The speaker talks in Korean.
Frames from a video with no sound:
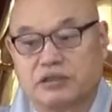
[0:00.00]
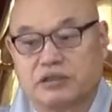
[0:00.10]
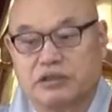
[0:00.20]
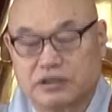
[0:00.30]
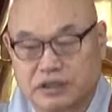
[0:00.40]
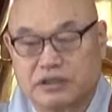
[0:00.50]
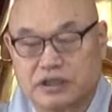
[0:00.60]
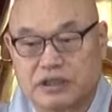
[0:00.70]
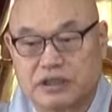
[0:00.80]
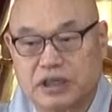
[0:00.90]
어, 그것은
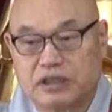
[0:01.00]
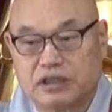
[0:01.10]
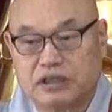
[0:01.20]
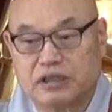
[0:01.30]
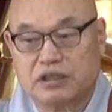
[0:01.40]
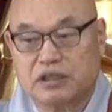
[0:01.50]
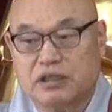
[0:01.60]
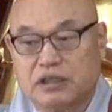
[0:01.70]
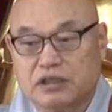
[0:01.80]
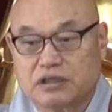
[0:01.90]
진리다. 어,
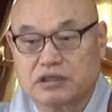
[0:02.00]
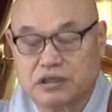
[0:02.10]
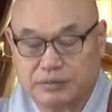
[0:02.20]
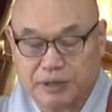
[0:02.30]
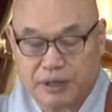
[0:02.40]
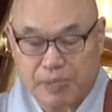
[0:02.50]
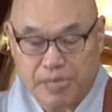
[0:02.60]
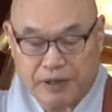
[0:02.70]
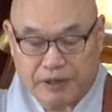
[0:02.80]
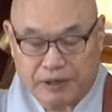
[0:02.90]
그렇습니다.
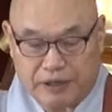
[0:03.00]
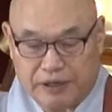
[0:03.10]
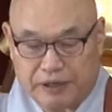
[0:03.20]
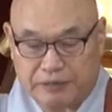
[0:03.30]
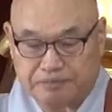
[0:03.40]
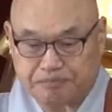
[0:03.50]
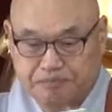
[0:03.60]
어,